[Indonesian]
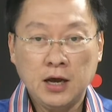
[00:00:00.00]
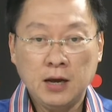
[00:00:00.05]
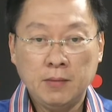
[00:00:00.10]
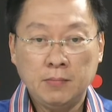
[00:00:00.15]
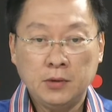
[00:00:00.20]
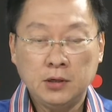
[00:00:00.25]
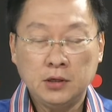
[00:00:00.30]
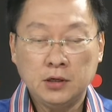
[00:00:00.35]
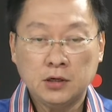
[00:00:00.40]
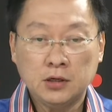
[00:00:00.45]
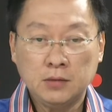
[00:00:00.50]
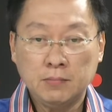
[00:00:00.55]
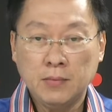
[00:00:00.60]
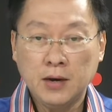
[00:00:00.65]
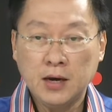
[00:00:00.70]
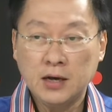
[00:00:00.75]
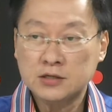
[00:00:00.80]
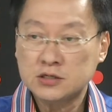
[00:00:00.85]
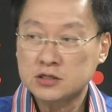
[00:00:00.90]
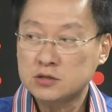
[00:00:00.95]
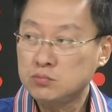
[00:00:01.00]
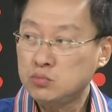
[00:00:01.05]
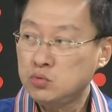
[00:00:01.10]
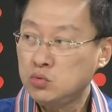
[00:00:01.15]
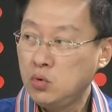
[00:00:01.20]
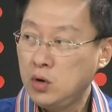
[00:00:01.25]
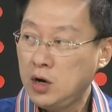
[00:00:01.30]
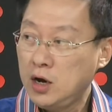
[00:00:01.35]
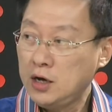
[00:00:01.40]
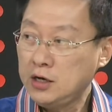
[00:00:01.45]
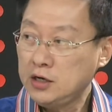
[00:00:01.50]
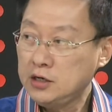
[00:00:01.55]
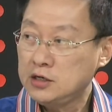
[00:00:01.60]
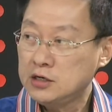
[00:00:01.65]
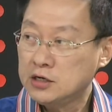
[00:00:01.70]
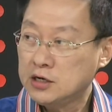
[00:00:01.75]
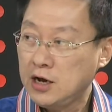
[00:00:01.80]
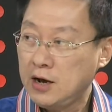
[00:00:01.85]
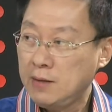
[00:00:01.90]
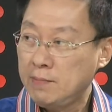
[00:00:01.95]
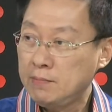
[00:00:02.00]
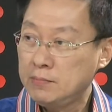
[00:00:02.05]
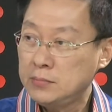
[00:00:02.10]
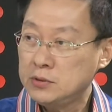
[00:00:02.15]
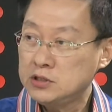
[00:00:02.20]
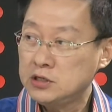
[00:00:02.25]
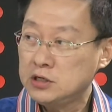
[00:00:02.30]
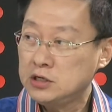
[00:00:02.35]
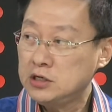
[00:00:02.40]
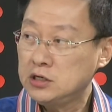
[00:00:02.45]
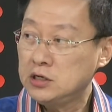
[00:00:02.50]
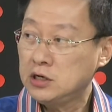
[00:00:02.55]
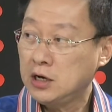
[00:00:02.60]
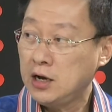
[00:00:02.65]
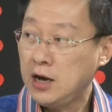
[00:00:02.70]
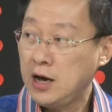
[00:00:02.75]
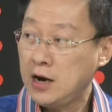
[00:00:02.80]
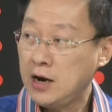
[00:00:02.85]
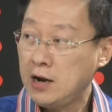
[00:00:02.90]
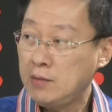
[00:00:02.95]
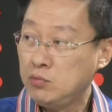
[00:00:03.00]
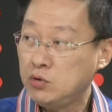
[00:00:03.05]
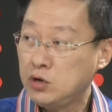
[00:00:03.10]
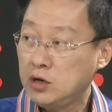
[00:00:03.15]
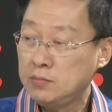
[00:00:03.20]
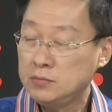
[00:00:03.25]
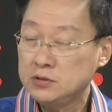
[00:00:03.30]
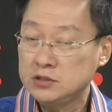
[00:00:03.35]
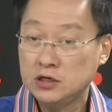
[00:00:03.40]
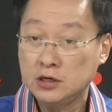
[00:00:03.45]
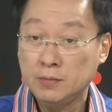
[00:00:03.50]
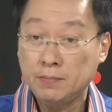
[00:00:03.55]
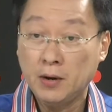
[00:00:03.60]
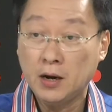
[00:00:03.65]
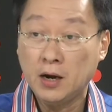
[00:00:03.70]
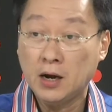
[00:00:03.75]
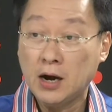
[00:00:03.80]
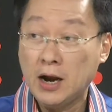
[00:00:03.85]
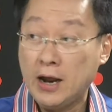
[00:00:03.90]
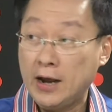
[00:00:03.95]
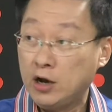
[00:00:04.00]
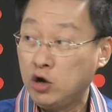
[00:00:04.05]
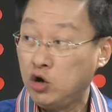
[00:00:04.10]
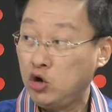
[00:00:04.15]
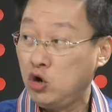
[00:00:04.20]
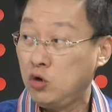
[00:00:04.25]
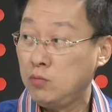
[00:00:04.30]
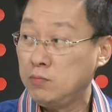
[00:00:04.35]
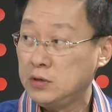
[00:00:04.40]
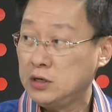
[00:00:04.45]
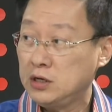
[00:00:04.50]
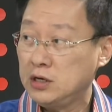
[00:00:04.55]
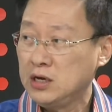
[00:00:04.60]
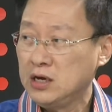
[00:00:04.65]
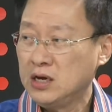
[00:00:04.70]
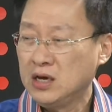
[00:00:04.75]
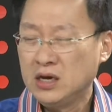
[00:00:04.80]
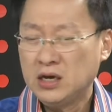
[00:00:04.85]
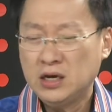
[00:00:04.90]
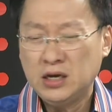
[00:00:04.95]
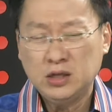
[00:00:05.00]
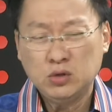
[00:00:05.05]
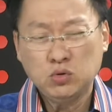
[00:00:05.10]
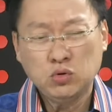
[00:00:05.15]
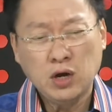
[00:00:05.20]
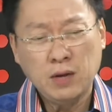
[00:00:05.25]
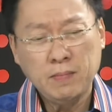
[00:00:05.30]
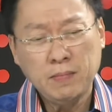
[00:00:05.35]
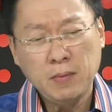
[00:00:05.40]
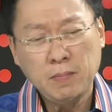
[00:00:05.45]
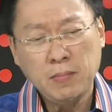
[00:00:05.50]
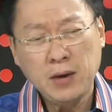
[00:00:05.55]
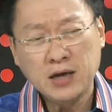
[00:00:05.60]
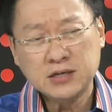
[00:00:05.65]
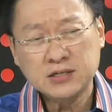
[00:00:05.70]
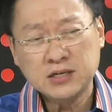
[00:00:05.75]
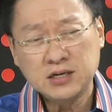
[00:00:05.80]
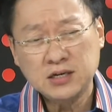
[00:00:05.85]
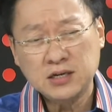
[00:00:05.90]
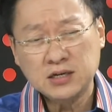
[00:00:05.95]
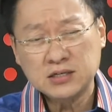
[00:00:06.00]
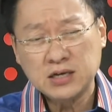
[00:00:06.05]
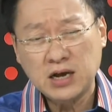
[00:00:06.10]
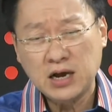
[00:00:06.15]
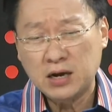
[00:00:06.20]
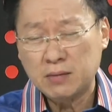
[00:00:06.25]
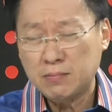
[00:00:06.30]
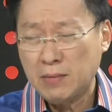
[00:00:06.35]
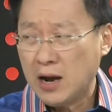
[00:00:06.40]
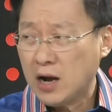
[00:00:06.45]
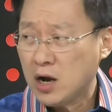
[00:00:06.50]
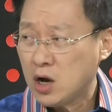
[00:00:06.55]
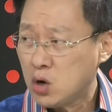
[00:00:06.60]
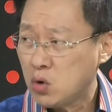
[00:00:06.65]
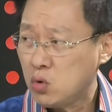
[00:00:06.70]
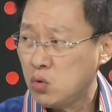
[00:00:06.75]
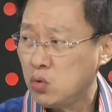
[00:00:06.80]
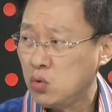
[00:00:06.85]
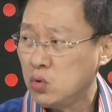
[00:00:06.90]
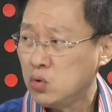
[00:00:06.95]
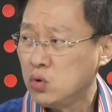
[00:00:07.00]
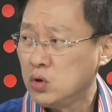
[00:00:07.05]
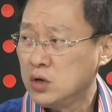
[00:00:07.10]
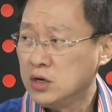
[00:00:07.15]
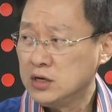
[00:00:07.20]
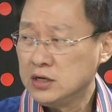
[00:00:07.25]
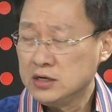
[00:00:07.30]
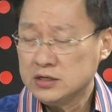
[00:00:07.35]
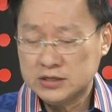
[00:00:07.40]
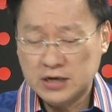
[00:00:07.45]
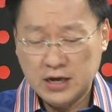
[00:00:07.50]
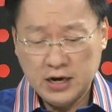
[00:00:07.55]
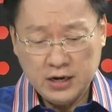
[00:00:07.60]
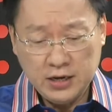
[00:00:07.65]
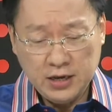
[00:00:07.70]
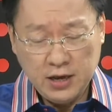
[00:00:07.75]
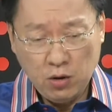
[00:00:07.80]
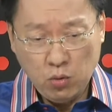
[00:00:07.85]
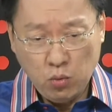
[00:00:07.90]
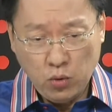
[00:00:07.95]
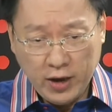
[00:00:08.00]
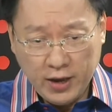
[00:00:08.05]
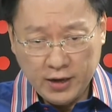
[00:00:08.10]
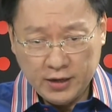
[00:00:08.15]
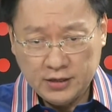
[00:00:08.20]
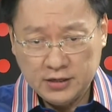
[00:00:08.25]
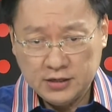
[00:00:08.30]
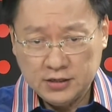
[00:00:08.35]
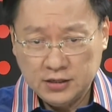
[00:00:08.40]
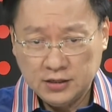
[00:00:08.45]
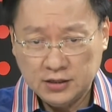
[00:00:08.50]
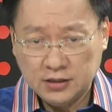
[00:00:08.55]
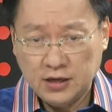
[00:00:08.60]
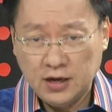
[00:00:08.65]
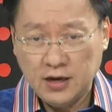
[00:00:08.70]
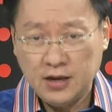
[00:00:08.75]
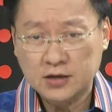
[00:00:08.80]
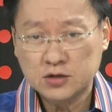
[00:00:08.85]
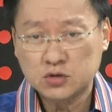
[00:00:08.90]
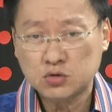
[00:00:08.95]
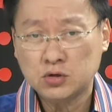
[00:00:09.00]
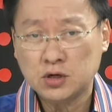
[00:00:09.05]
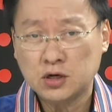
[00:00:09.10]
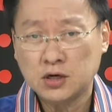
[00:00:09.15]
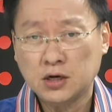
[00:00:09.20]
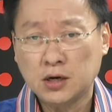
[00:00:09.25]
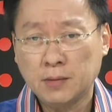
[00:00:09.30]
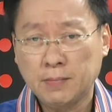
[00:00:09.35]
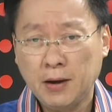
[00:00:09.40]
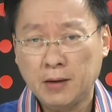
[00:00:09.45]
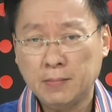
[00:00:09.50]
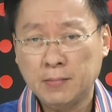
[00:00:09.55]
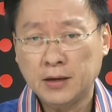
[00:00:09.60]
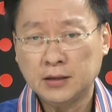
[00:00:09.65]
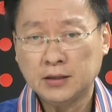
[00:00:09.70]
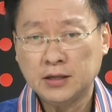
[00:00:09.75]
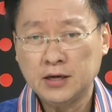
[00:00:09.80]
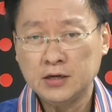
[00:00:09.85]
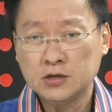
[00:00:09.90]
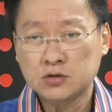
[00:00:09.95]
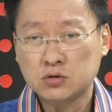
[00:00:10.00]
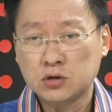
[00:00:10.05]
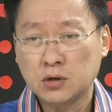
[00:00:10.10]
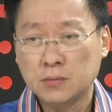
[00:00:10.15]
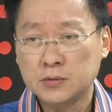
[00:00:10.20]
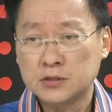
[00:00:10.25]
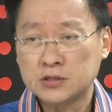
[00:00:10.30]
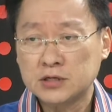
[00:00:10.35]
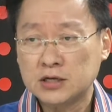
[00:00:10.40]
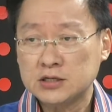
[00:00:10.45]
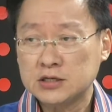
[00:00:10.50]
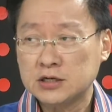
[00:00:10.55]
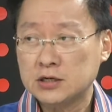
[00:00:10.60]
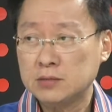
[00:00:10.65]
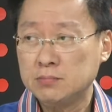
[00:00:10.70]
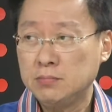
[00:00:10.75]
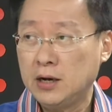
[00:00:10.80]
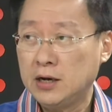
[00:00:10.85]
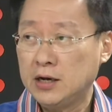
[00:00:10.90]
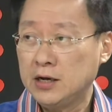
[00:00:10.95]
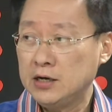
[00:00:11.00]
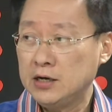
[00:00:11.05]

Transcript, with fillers: menerima semua income menjadi negara bukan menjadi penggerak ekonomi. Hmm. Itu kan pembahasan yang sangat makro. Sekarang yang very detail yang sudah di depan mata yang sudah bisa jadi bagian